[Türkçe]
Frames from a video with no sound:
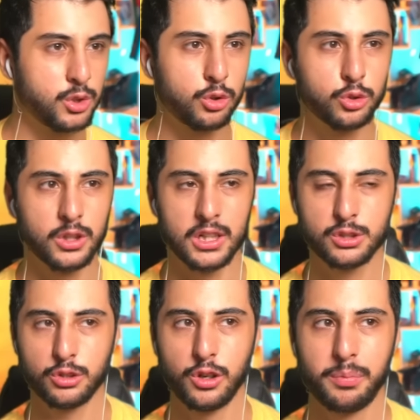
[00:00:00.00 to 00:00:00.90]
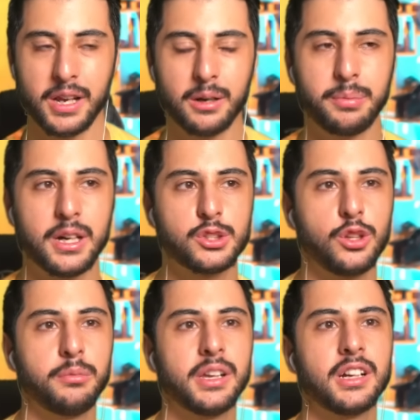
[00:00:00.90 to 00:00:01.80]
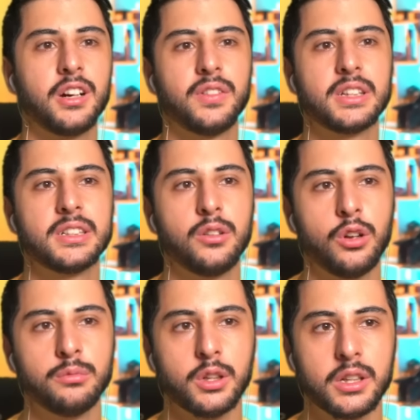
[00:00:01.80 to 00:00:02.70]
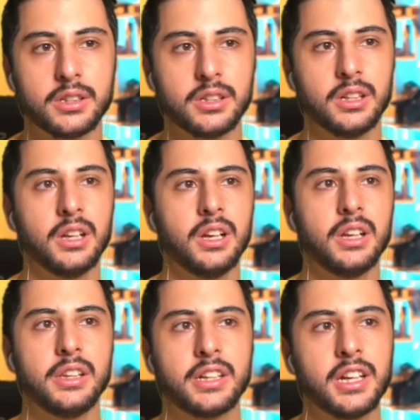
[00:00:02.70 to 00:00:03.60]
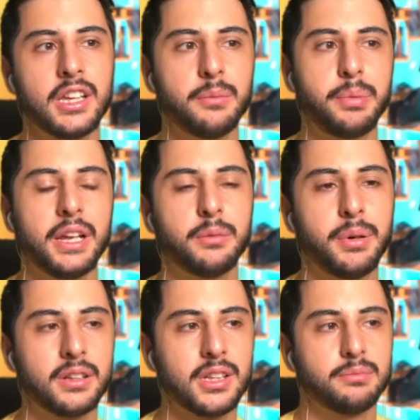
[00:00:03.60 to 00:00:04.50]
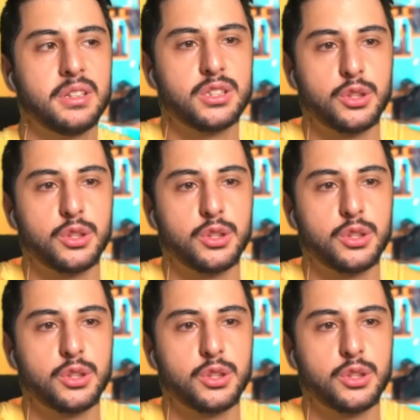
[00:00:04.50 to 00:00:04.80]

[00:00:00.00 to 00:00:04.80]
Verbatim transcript: Çok uğraştırıyor. Paramparça olmadan kafaları ölmüyorlar. Dikkat edin hep beyni patlatmaya